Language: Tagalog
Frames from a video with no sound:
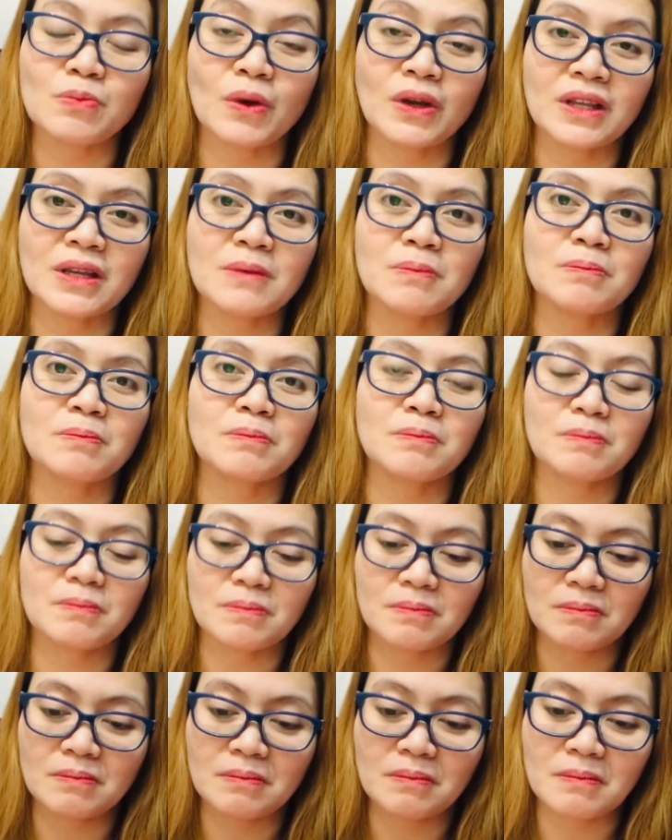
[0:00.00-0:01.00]
pwede
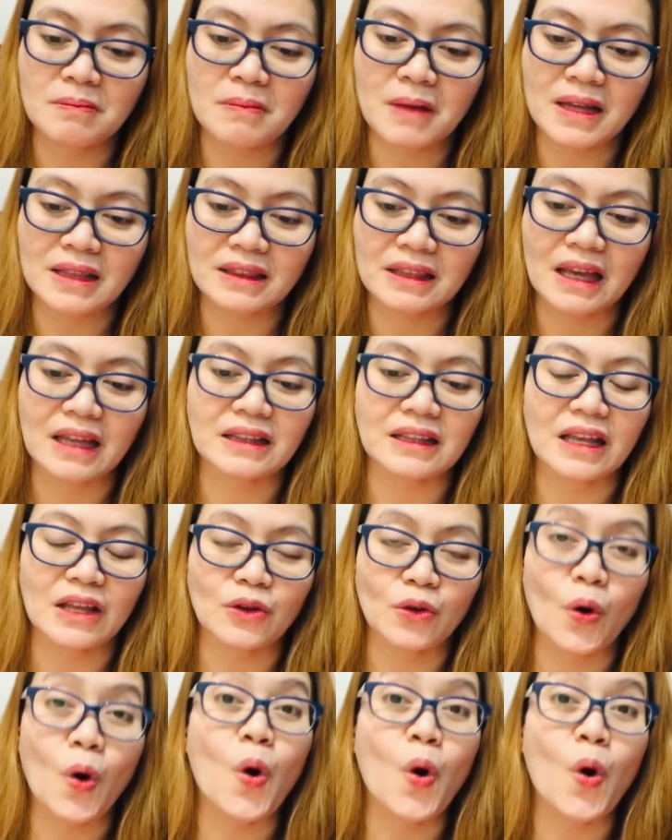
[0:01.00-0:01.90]
matetano.